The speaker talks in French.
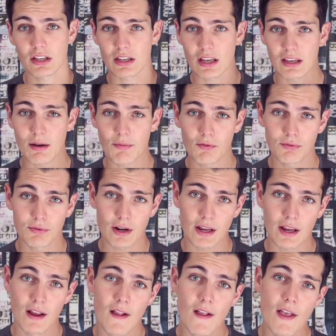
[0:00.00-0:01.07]
qui était
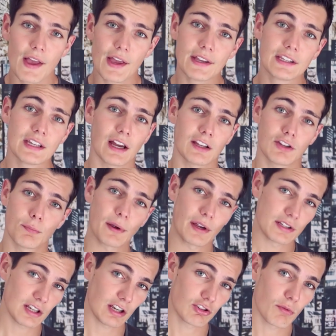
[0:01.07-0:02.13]
camouflé et qui
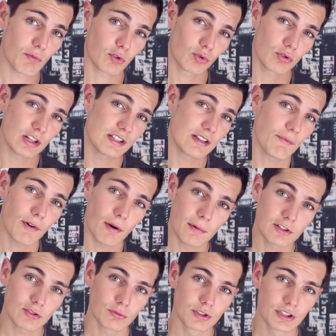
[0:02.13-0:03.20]
récupérait directement toutes les
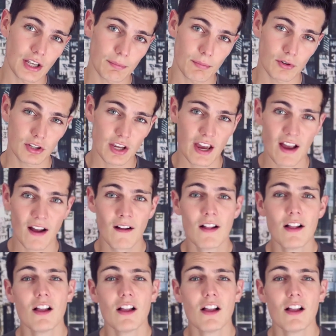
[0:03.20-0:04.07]
informations de carte bancaire,